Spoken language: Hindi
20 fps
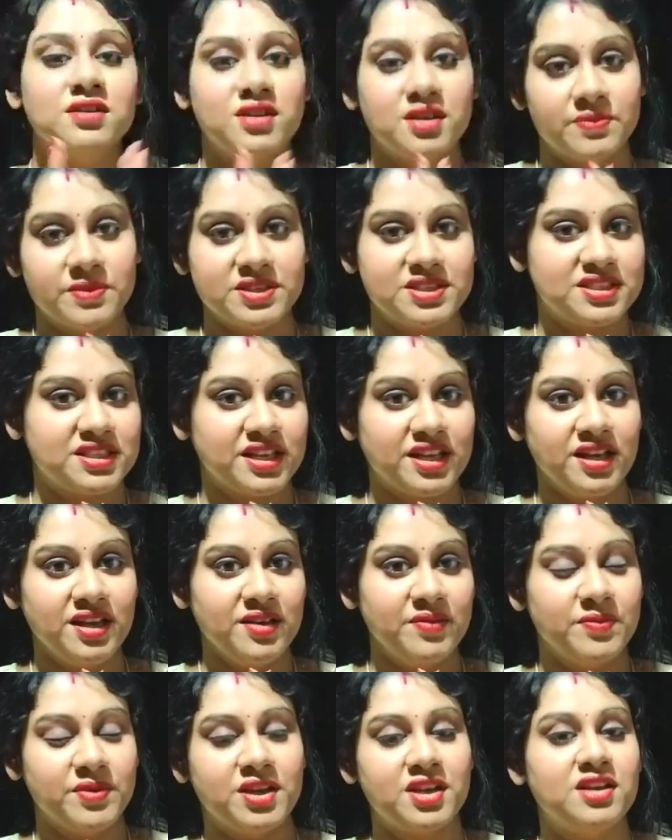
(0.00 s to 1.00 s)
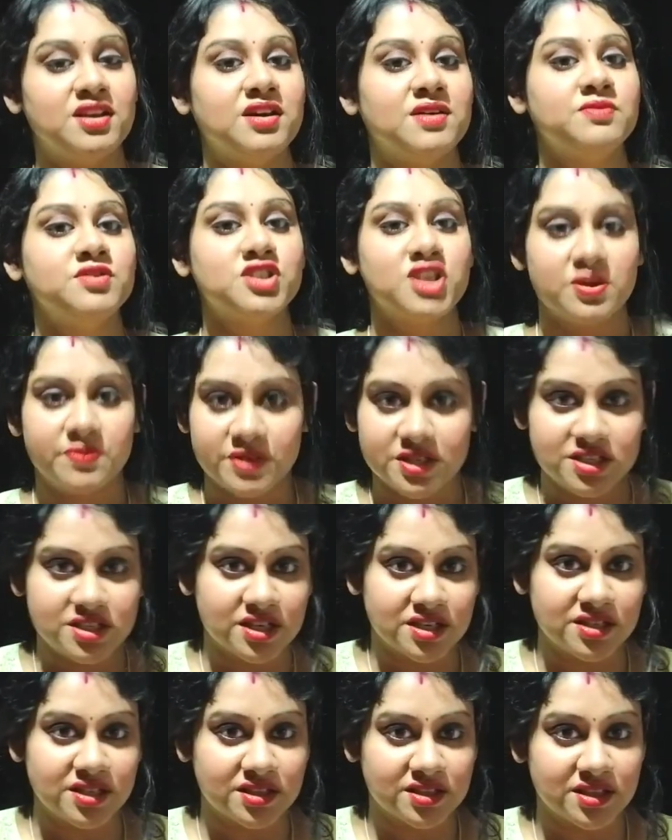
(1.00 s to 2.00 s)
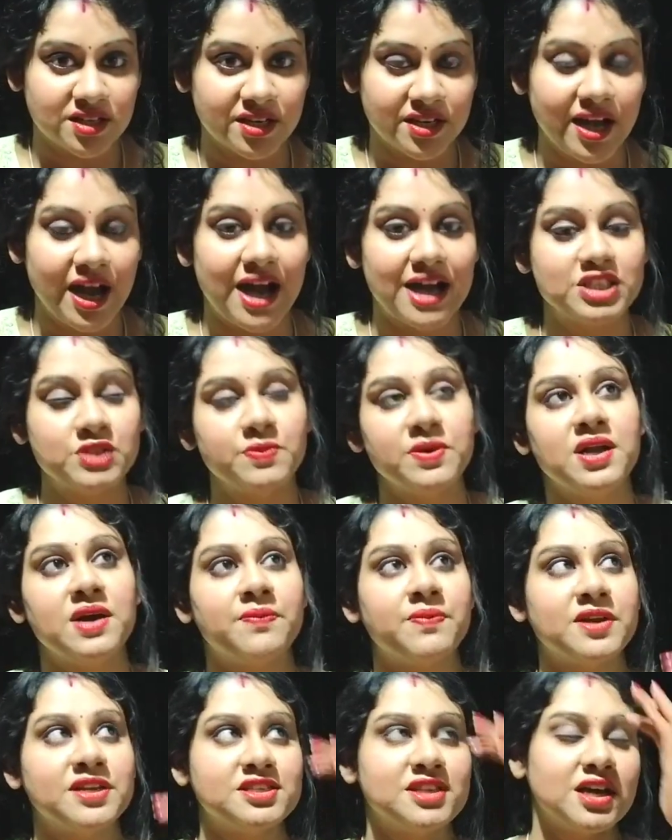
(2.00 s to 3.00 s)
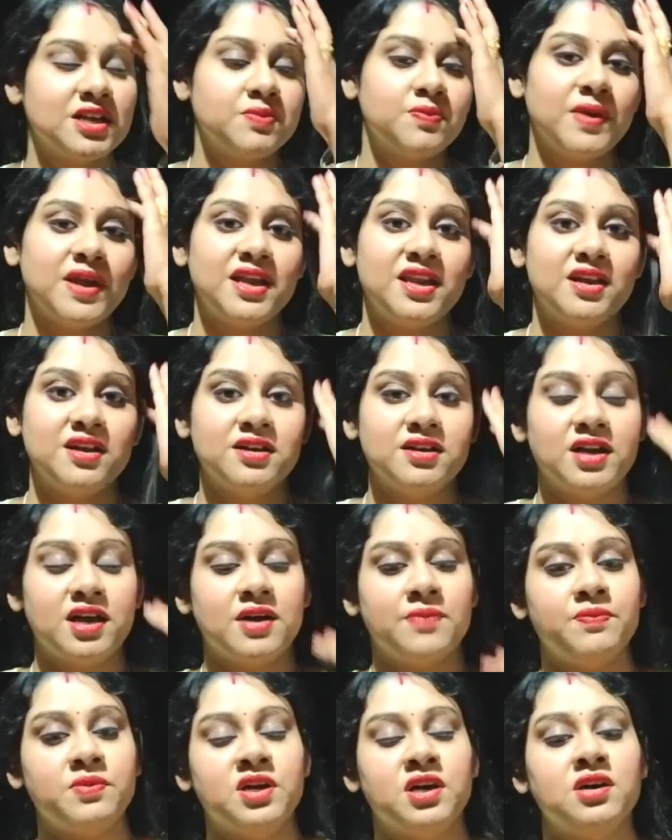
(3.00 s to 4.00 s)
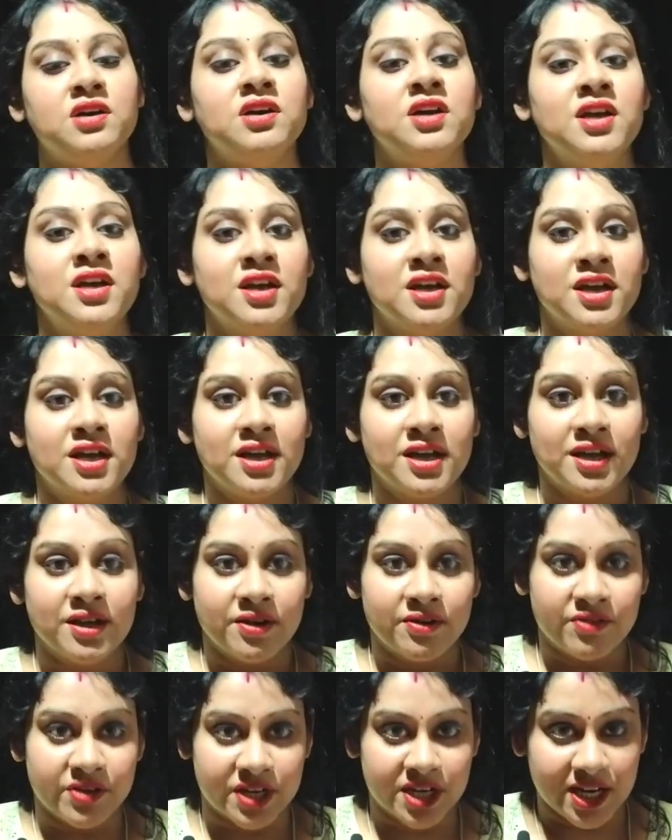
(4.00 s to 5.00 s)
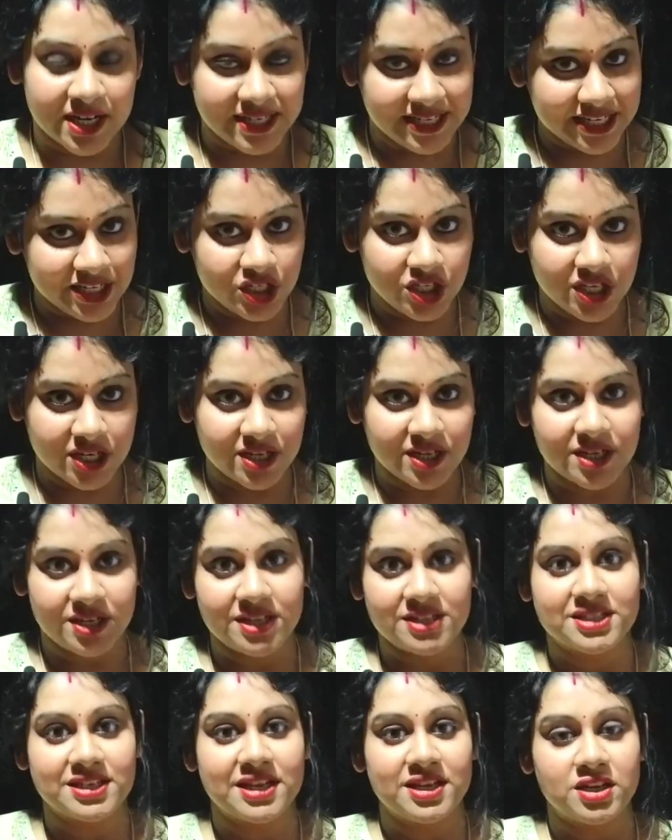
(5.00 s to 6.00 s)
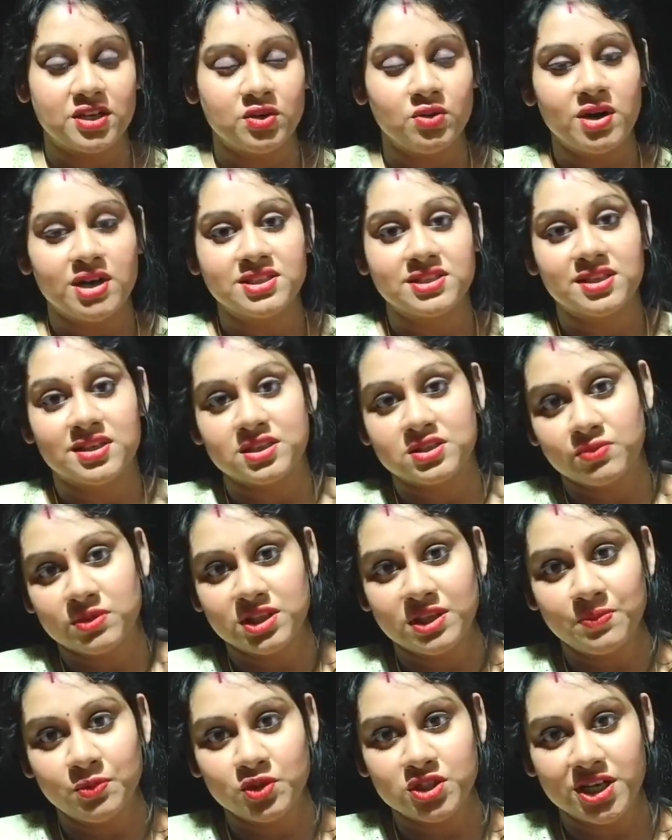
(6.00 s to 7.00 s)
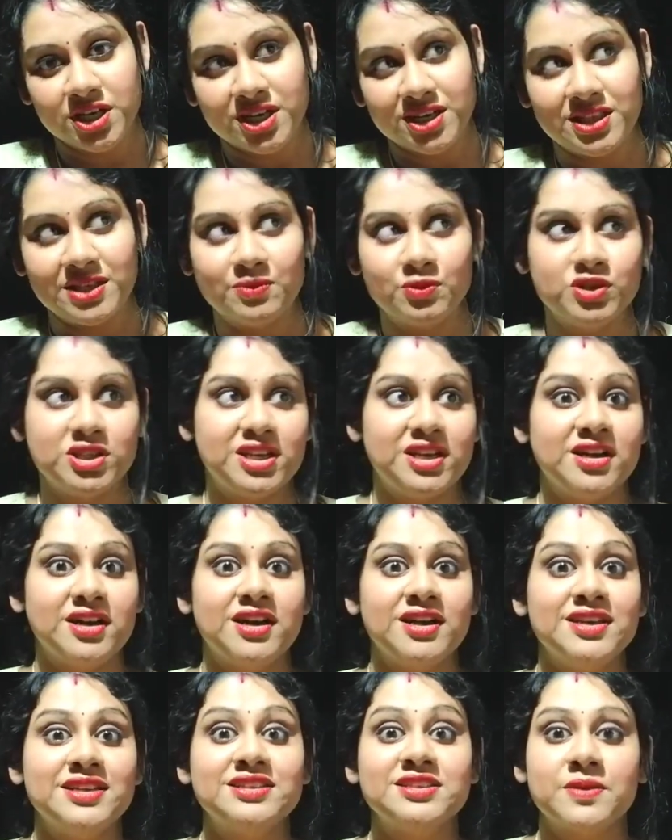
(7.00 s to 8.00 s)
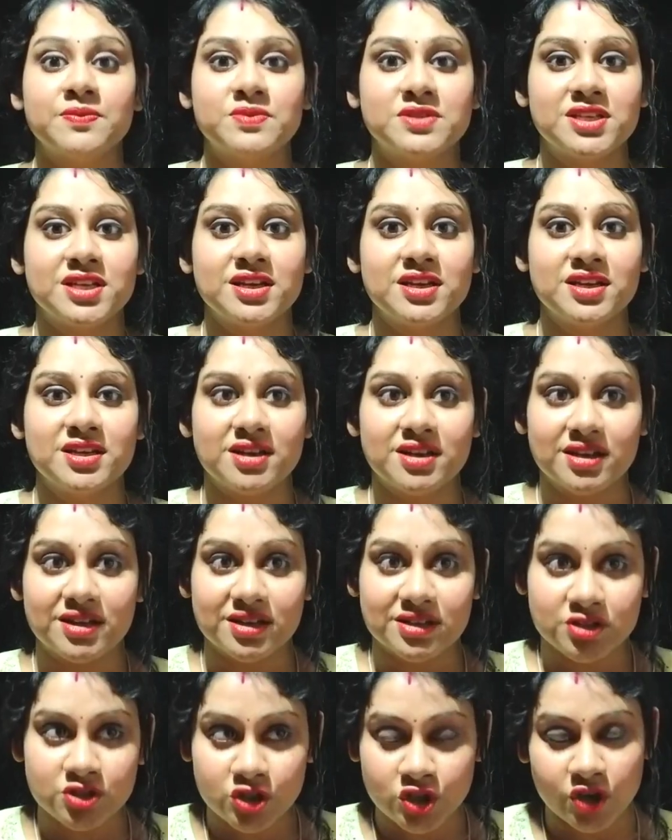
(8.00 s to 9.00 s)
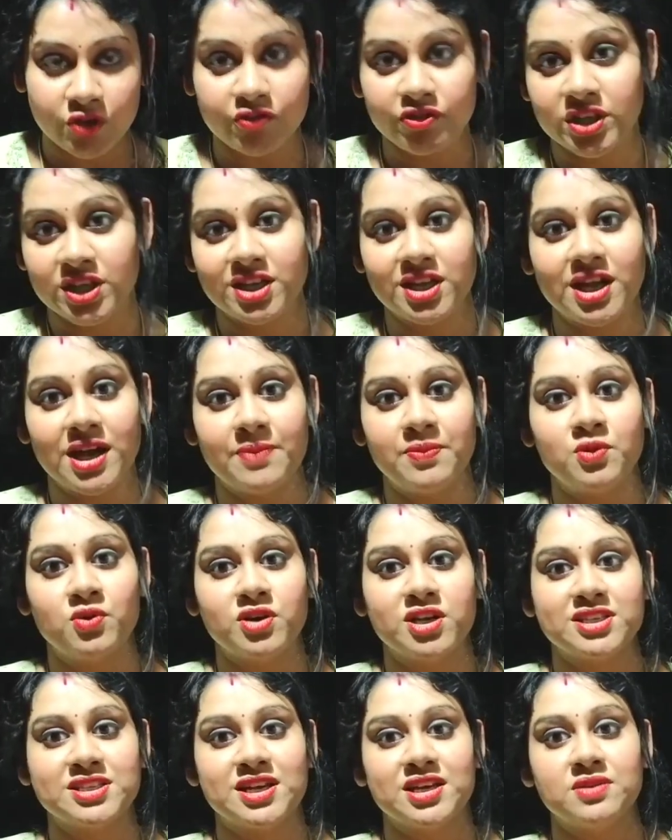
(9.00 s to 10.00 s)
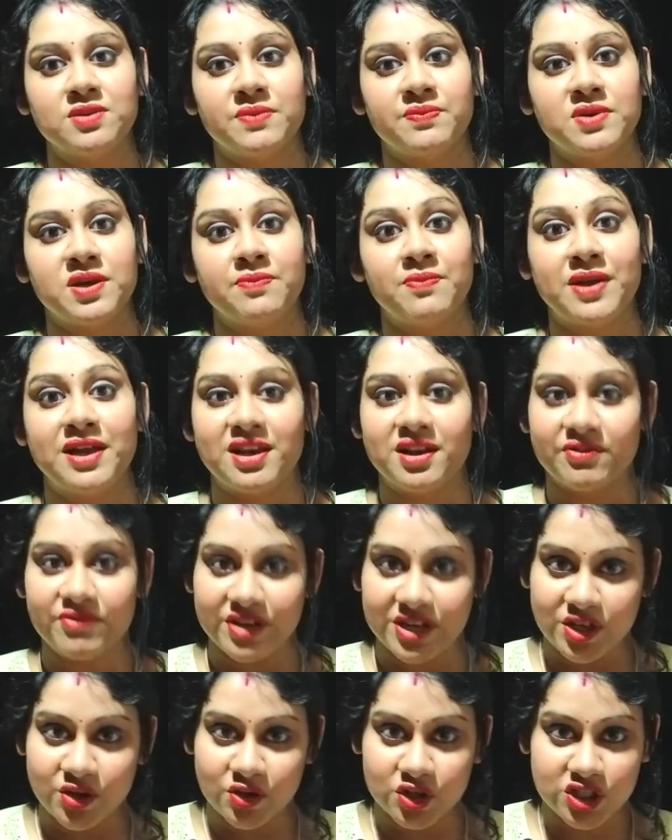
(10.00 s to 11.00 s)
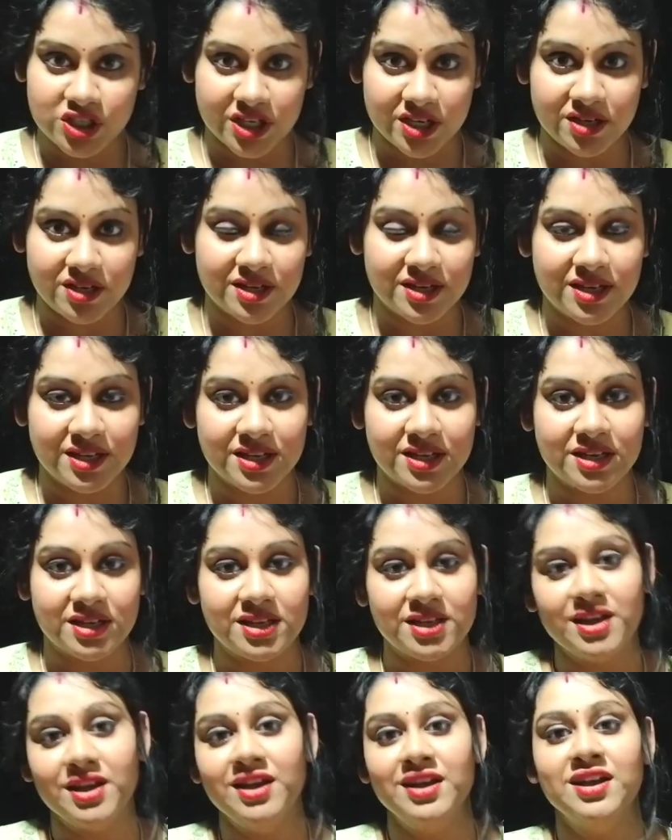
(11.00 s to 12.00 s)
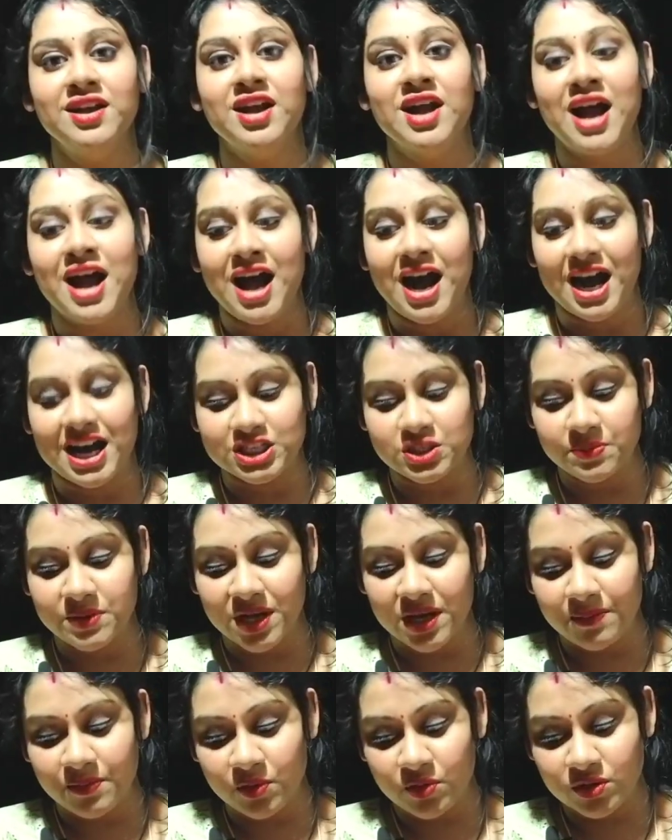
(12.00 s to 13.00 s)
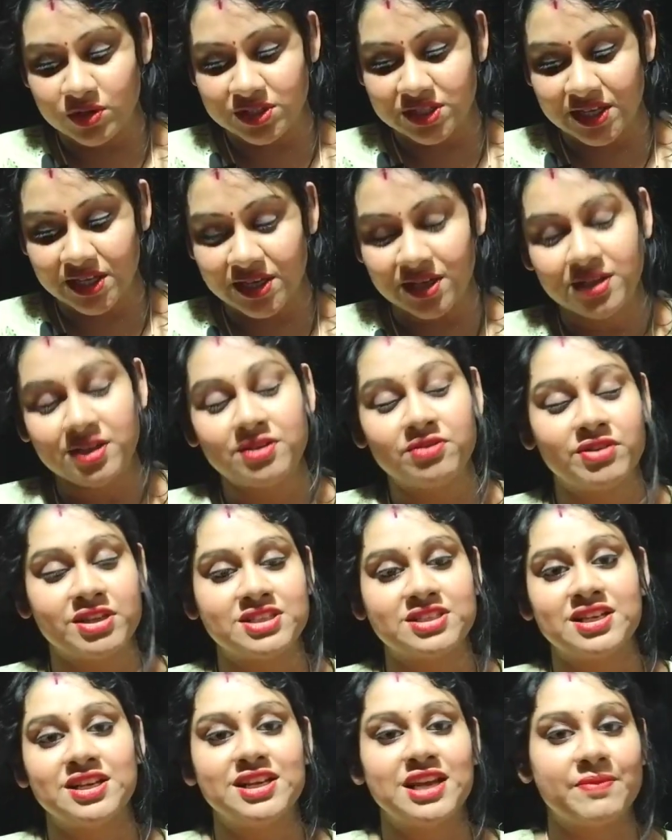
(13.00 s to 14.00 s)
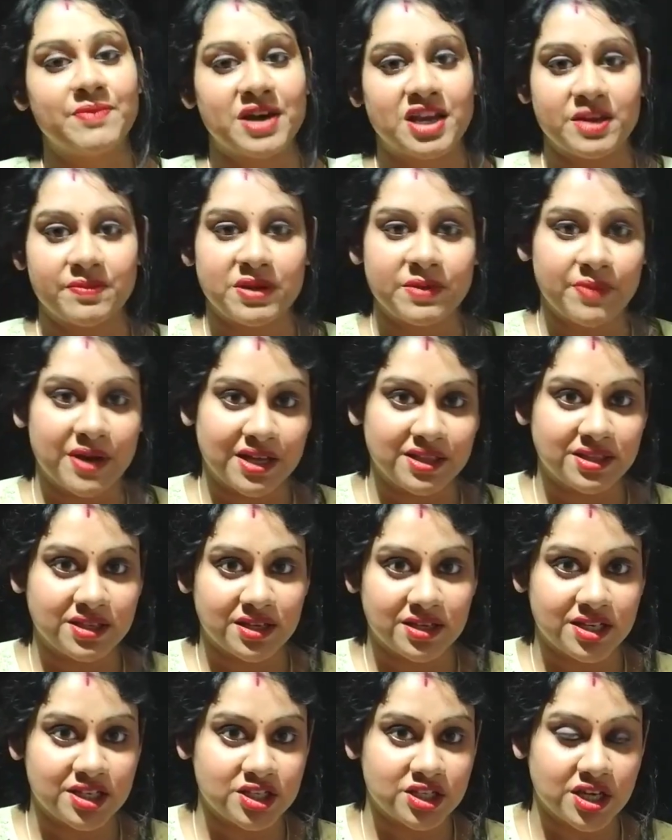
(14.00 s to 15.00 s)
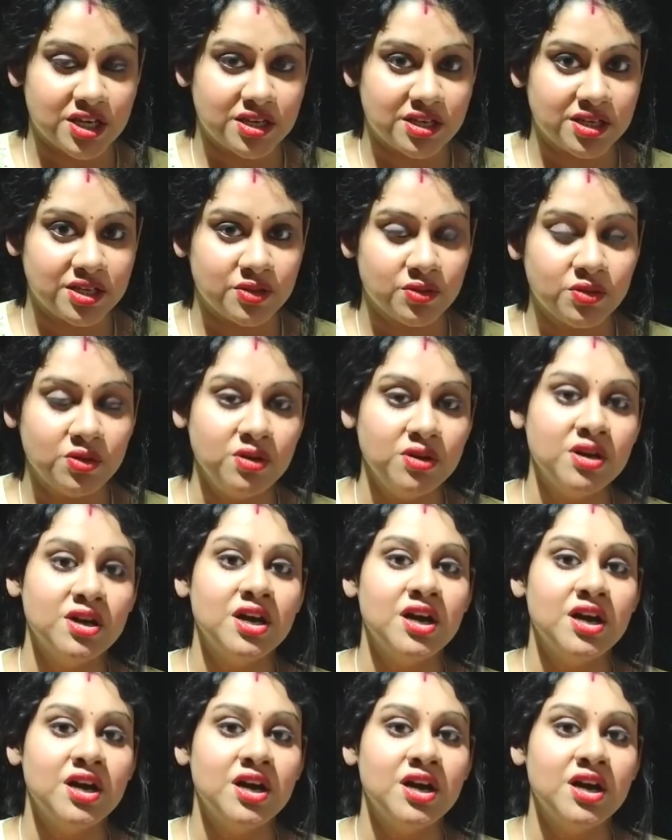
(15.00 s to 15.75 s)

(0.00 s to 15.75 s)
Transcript: नमस्ते मेरा नाम शर्मिष्ठा दत्ता है आज मैं आपके साथ पहला अपना कंटेंट शेयर करने जा रही हूँ आज सरस्वती पूजा के दिन मुझे लगा ये सबसे शुभ दिन है आप लोगों के साथ अपना पहला वीडियो शेयर करने के लिए आज मैं आप लोग से क्रिस्टल के बारे में बात करने जा रही हूँ